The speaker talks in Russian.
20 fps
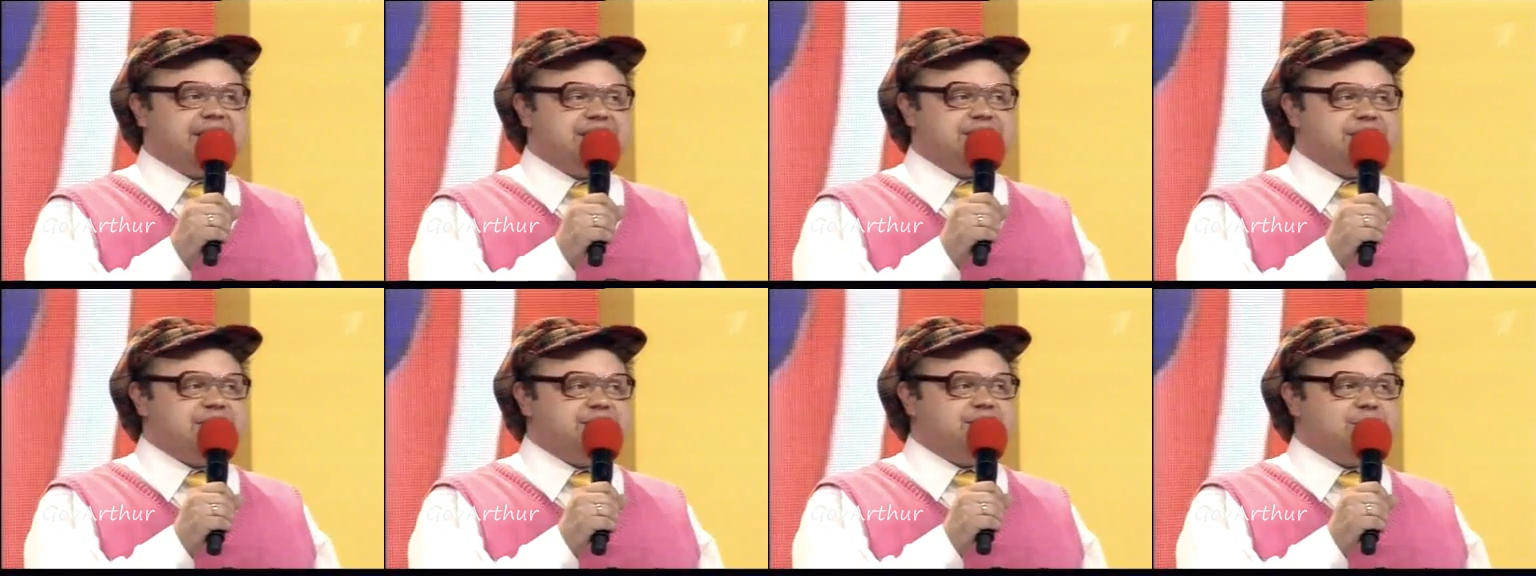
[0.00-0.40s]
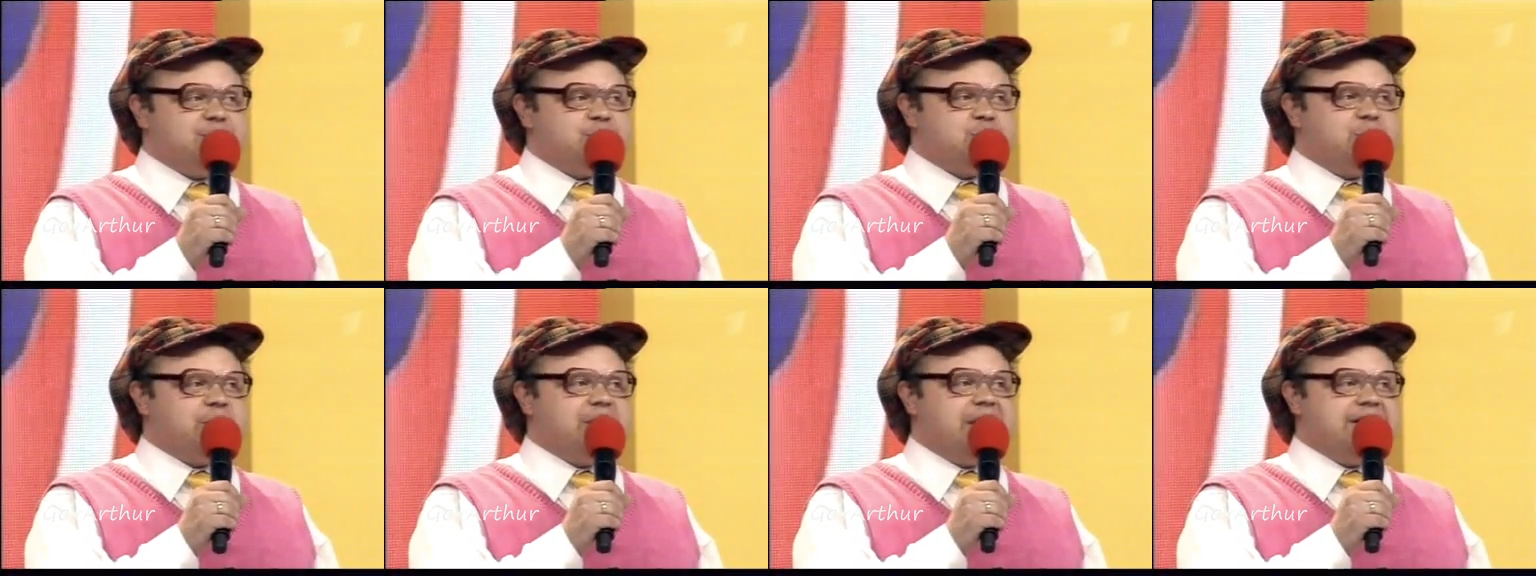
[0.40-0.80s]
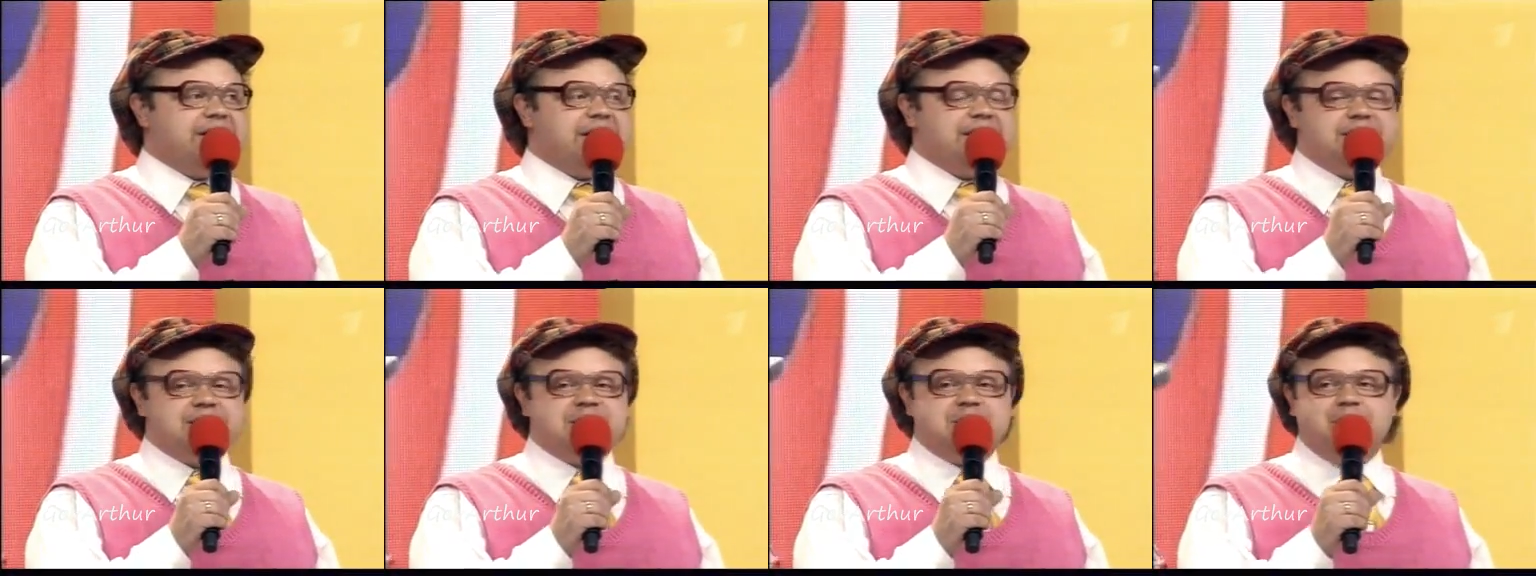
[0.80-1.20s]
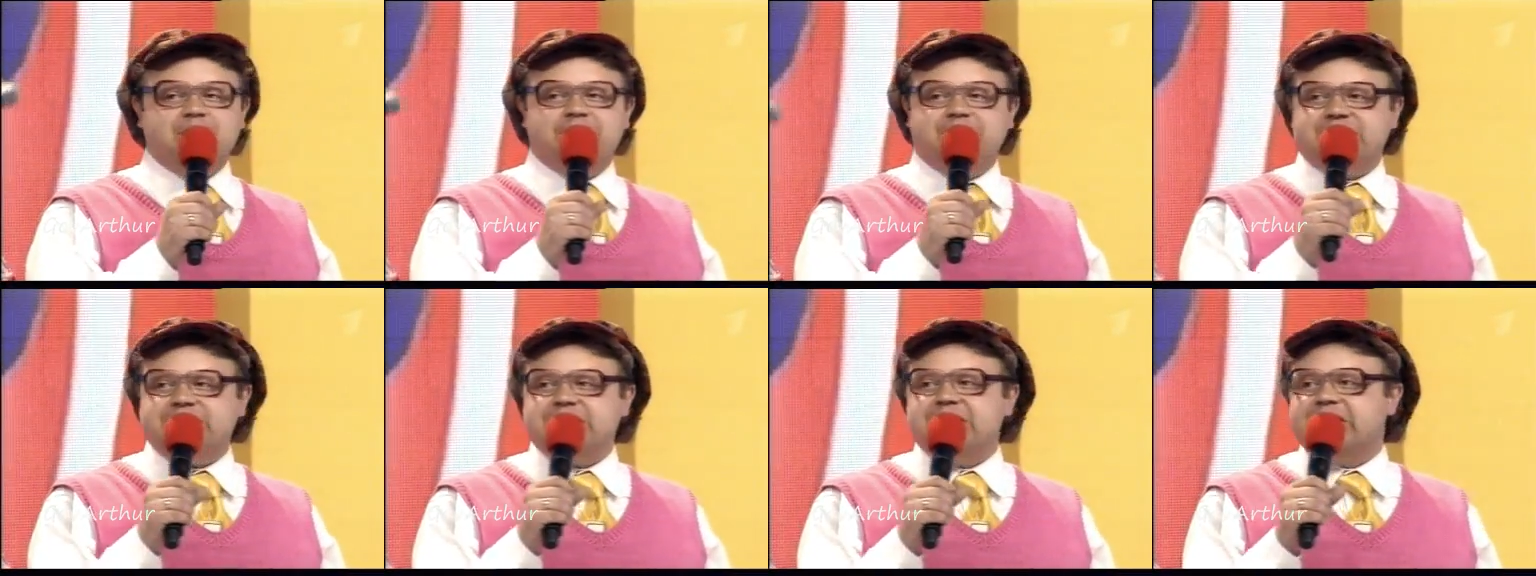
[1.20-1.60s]
красивые, что когда на
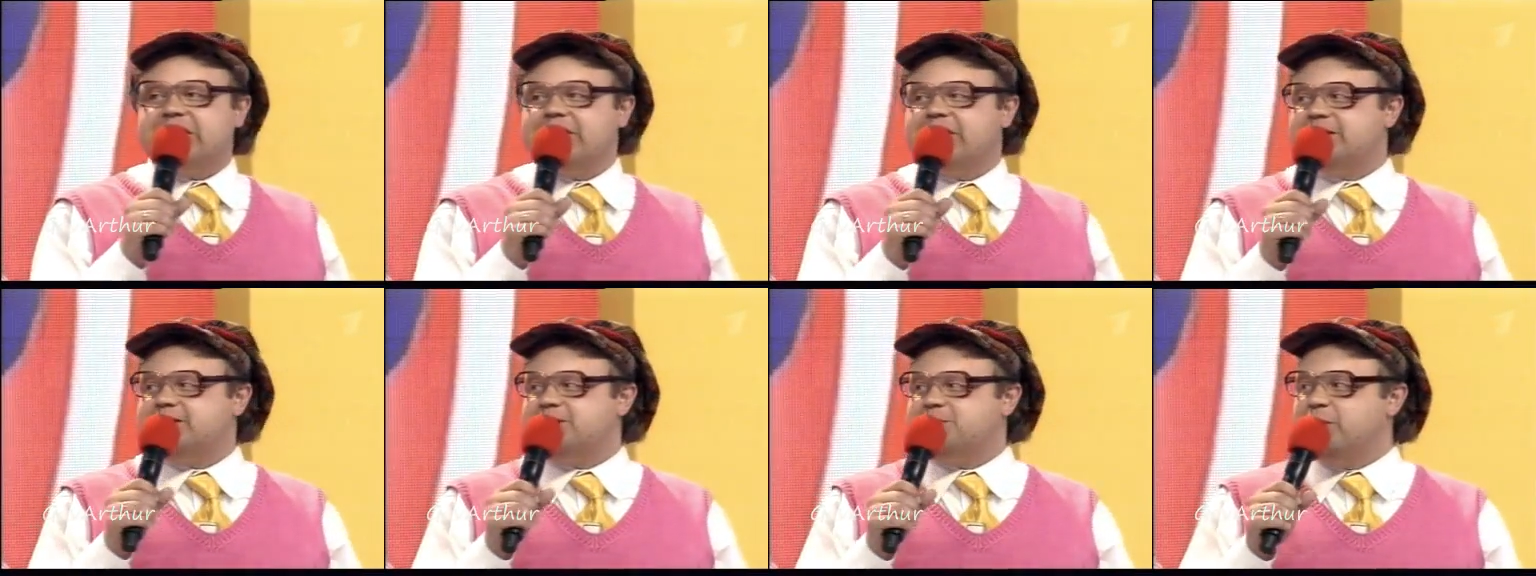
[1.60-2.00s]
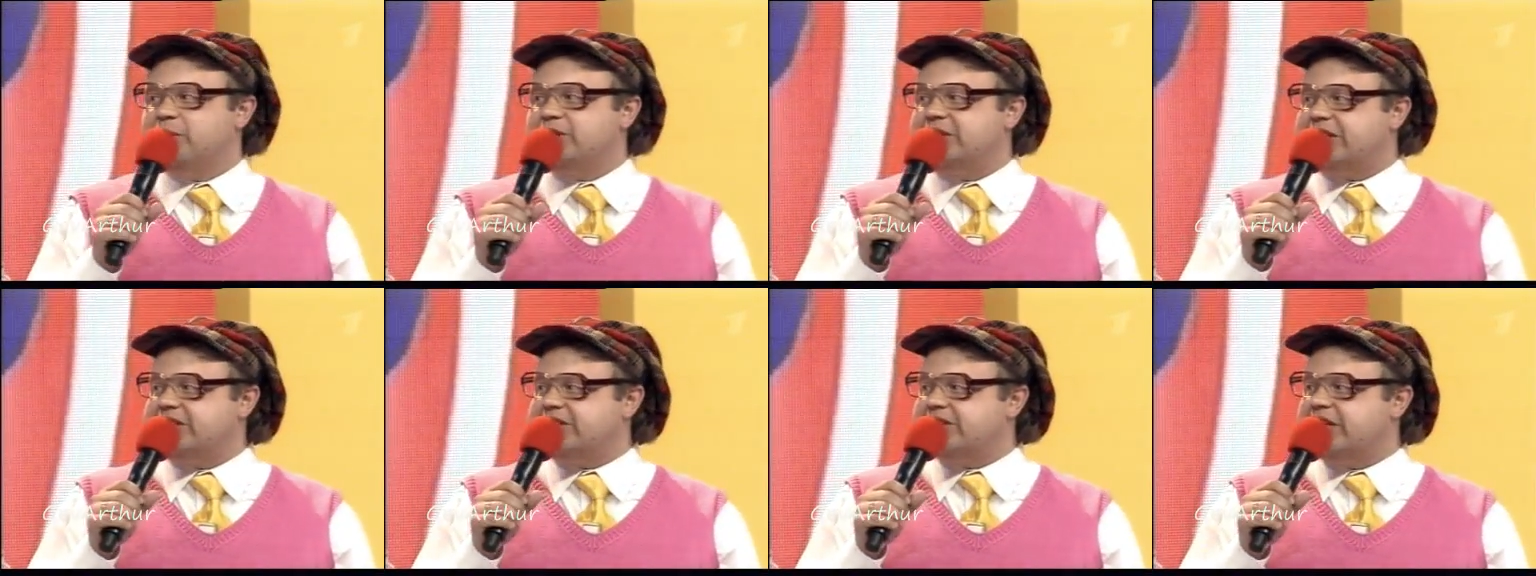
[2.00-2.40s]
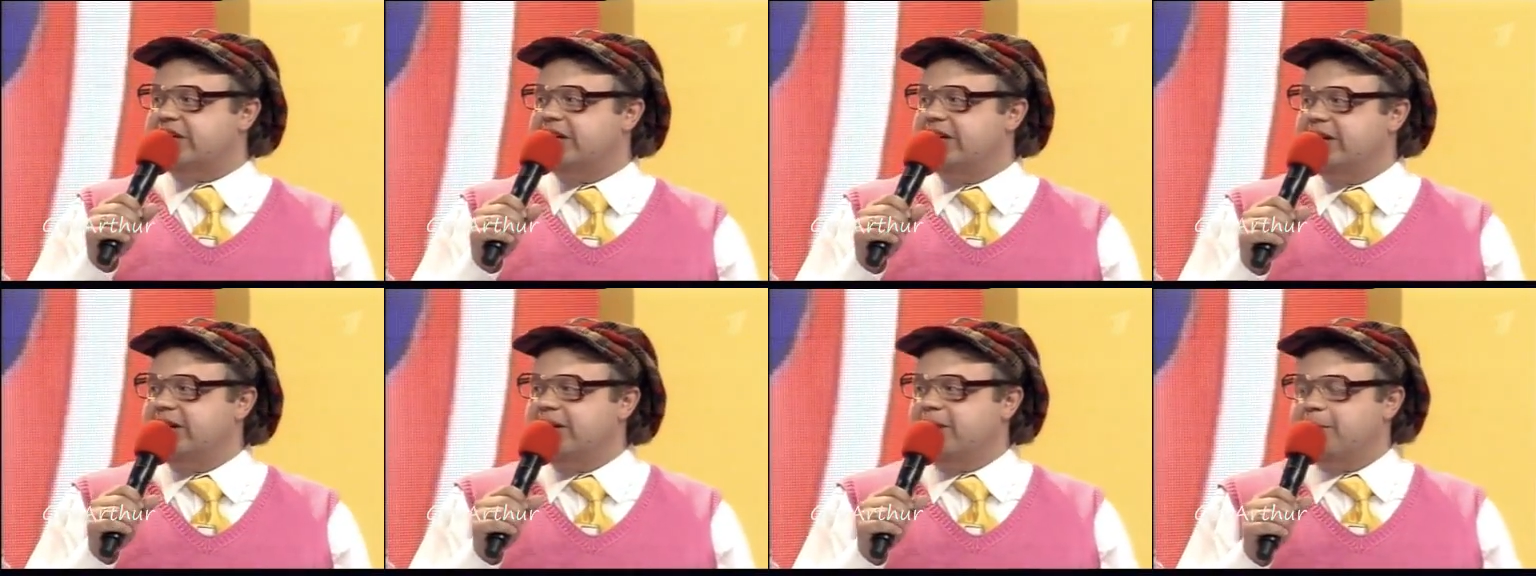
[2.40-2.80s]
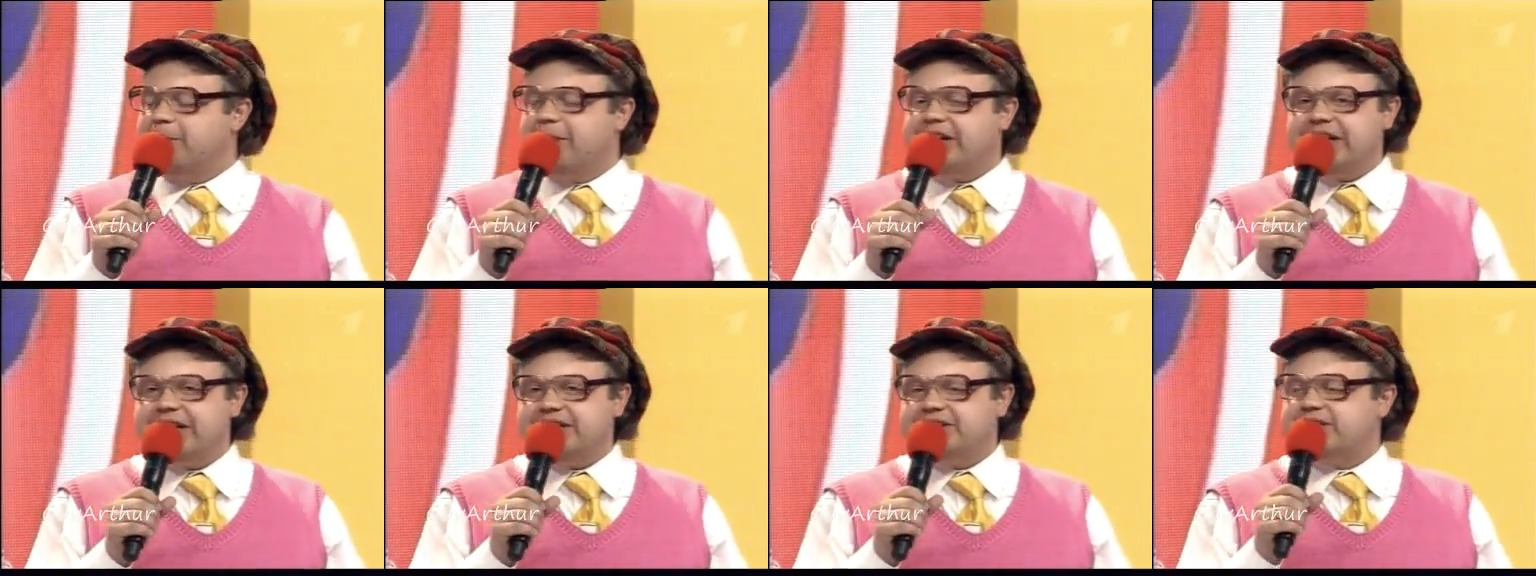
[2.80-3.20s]
себя в зеркало смотрятся,
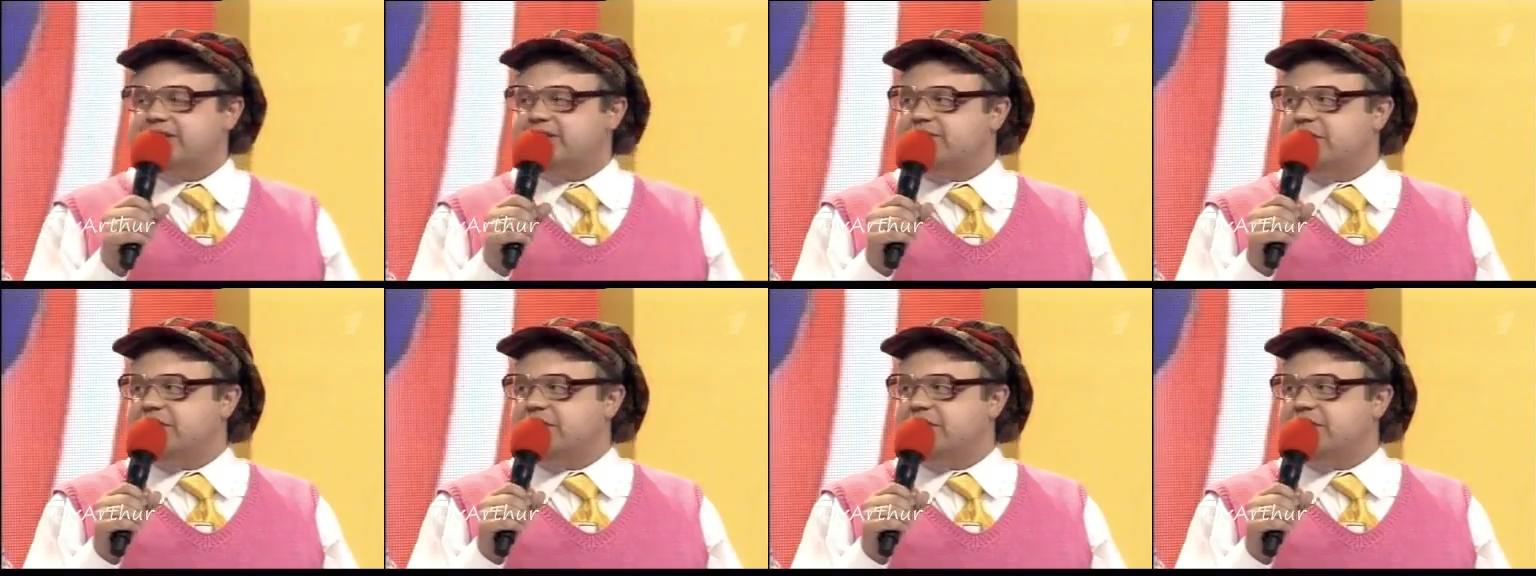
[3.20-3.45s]
боятся